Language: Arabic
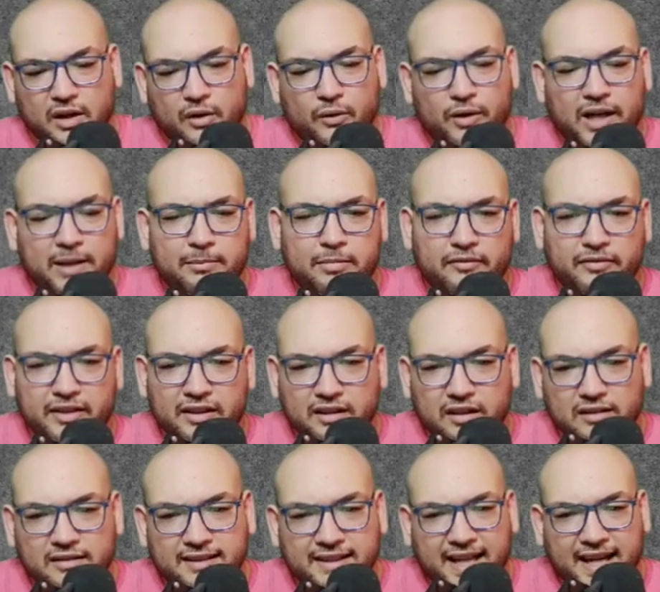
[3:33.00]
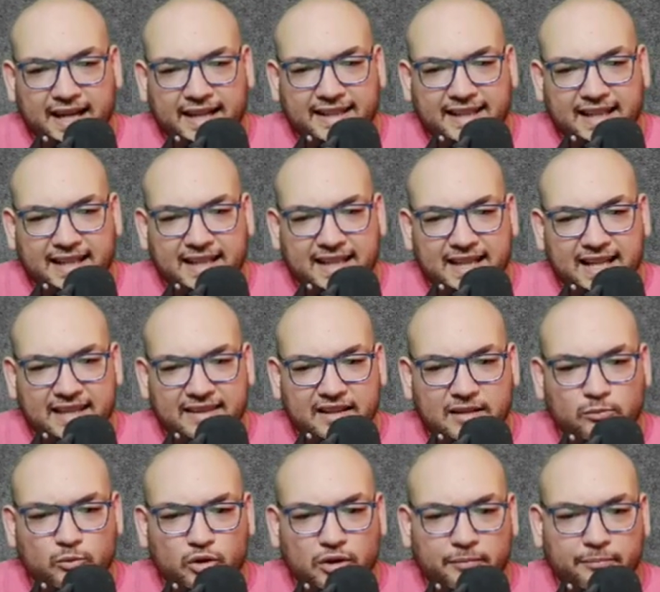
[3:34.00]
ويبقى في ضغط جيد على هذا
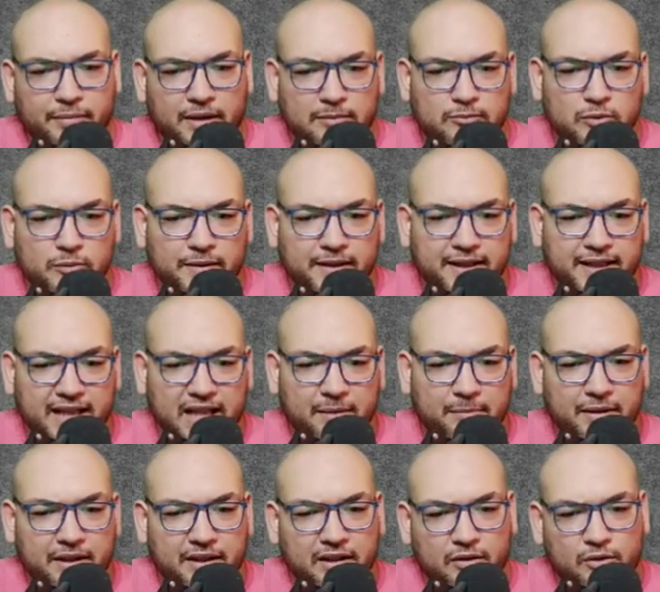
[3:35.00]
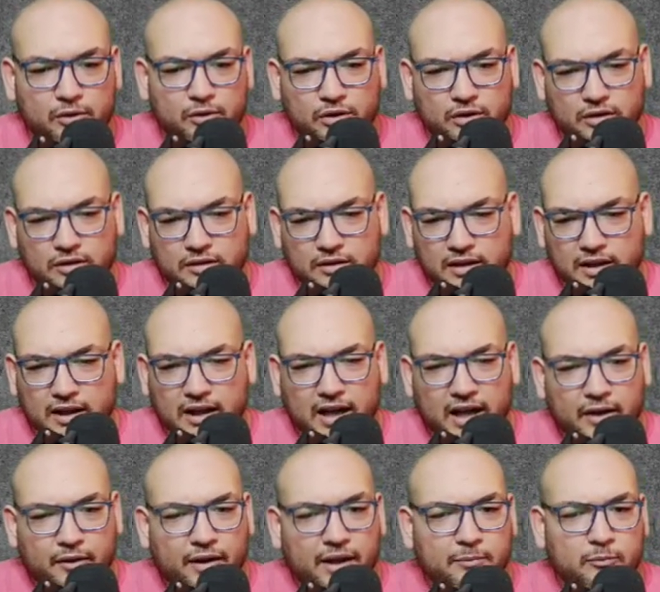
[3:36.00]
المربع ممكن اجيب هنا الرخ
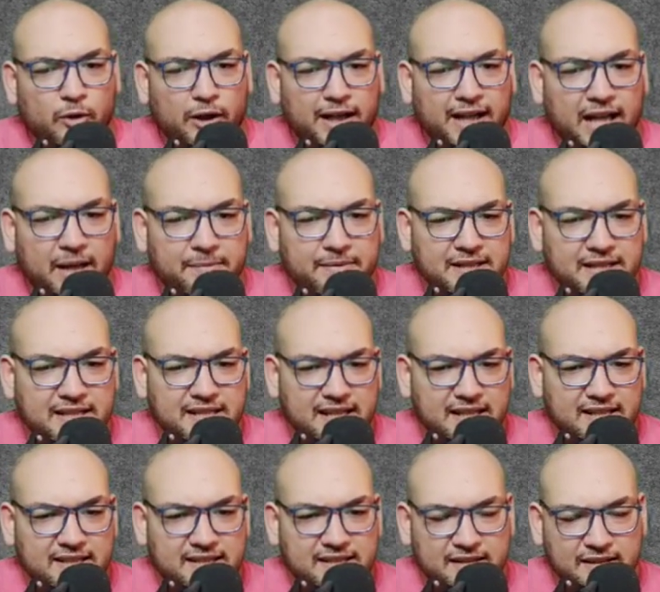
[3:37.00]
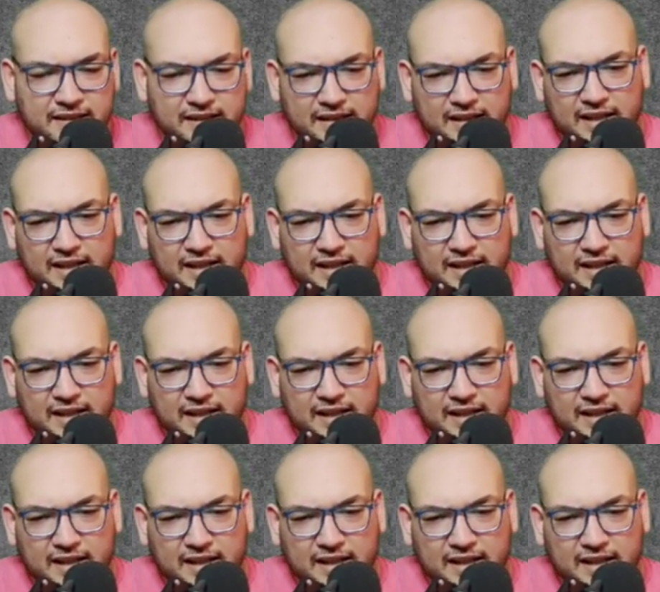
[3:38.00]
ايوه ممكن العب سي 6